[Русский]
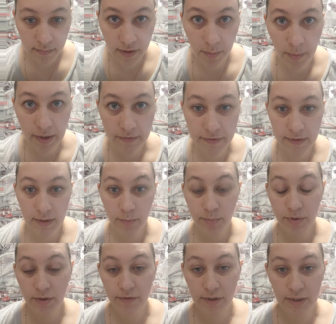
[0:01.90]
Ребят, всем
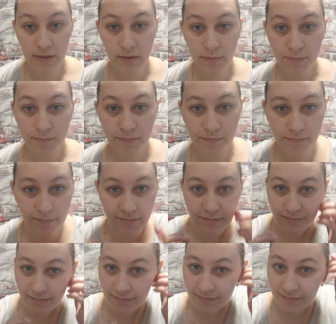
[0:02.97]
привет!
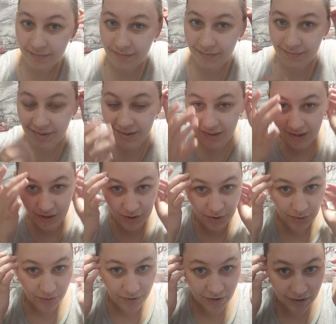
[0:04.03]
Знаю,
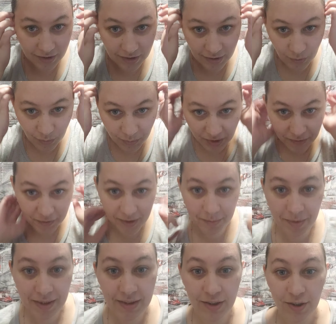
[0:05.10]
что некоторые у меня в
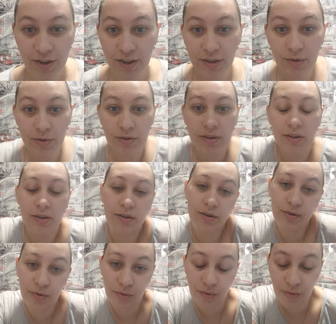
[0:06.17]
команде жалуются,
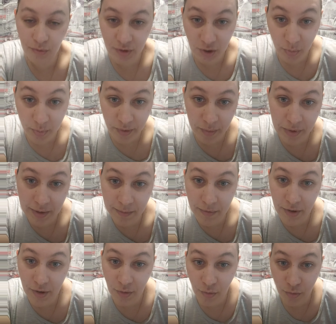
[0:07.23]
что у них
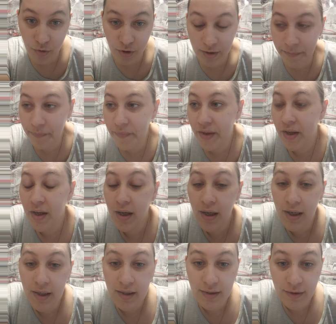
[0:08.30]
проблемная кожа.
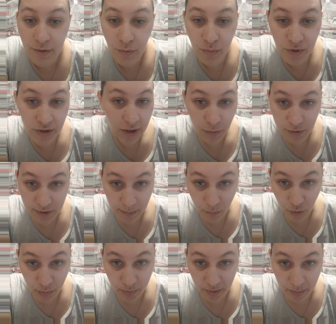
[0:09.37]
У меня у
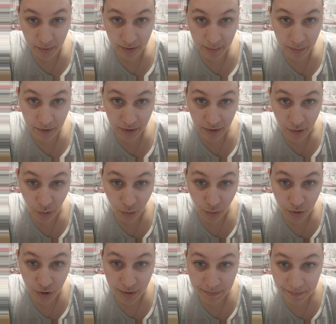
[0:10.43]
самой проблемная
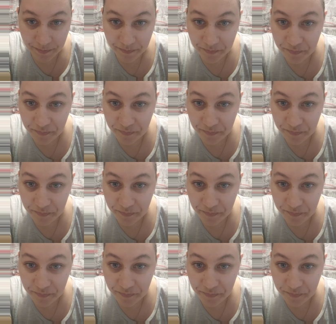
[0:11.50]
кожа.